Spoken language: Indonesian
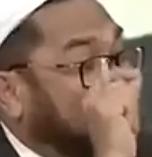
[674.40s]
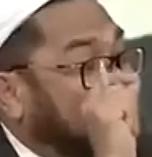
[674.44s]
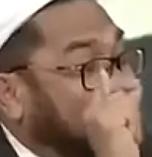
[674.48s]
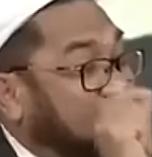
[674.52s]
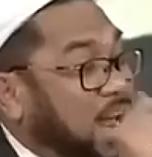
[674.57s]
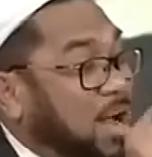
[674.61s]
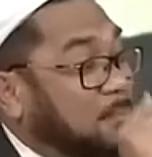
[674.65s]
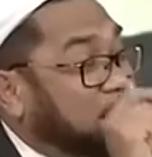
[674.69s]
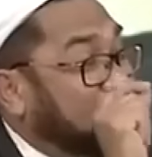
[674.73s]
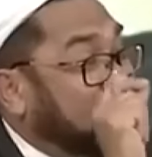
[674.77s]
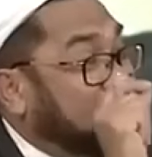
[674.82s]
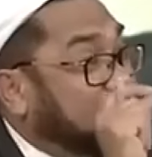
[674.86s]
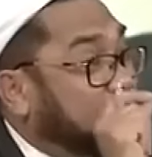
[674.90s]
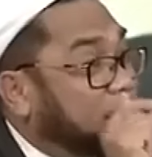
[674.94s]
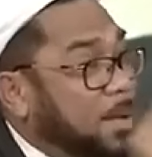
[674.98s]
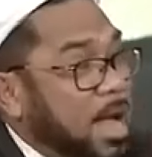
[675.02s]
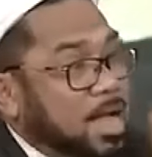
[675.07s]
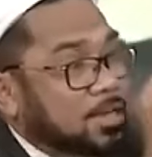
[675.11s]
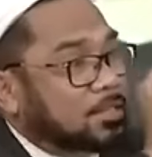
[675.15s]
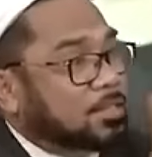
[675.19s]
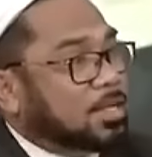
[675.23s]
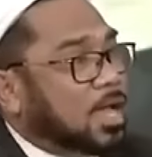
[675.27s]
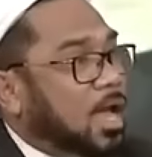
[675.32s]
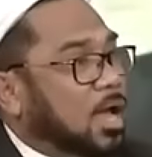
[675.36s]
peradaban
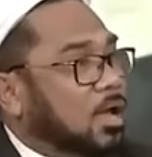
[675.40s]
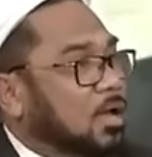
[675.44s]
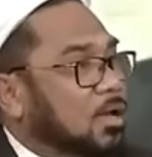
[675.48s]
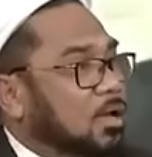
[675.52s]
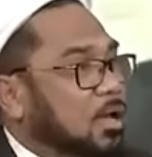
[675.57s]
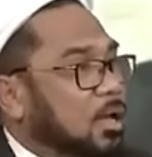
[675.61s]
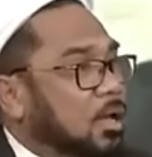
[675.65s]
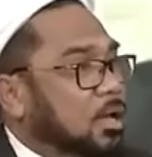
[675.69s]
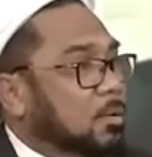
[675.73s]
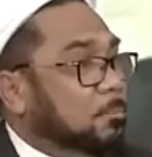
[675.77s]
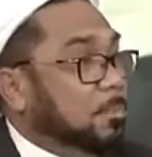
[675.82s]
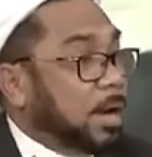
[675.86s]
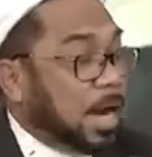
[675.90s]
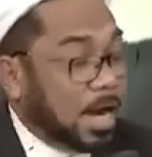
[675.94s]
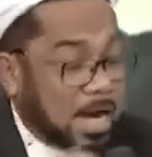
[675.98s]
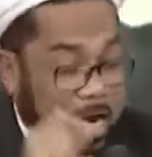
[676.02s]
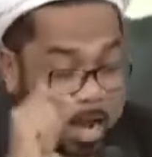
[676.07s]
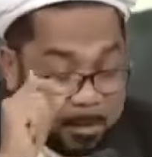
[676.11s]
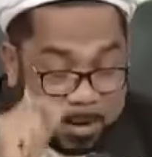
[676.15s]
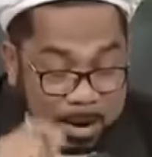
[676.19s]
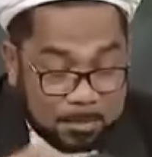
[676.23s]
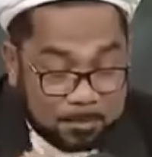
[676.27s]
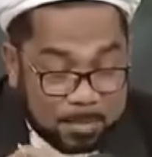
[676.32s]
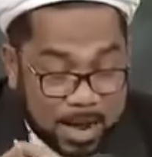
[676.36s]
bangsa.
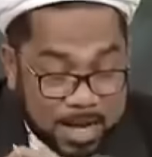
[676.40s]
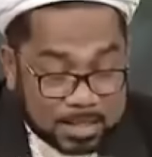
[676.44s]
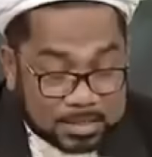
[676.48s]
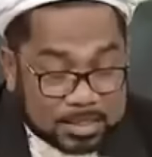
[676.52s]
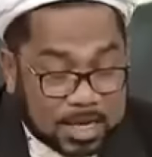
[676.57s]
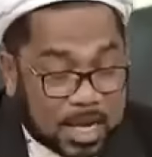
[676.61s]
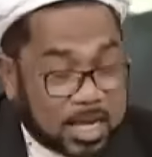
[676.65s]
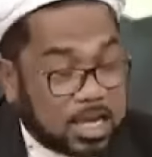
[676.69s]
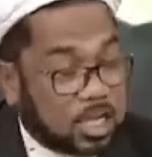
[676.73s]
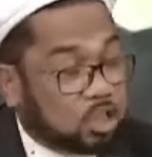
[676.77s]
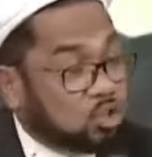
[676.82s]
Peradaban bangsa